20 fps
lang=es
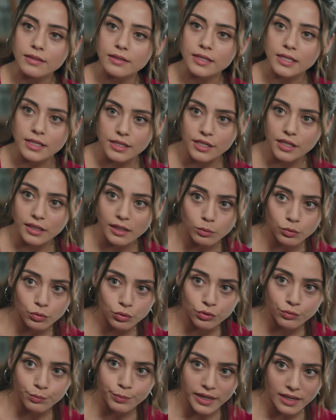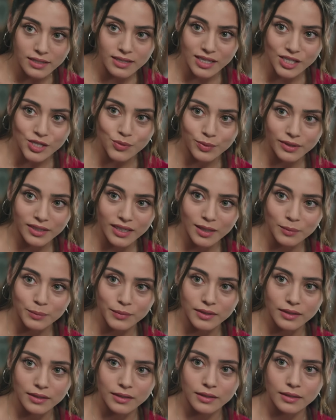¿No cree que suena un poco
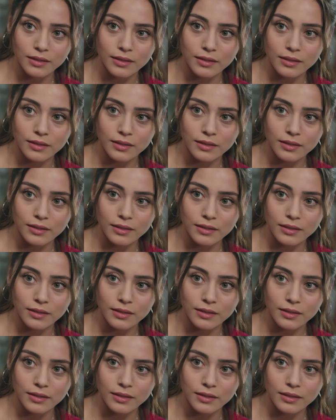ridículo?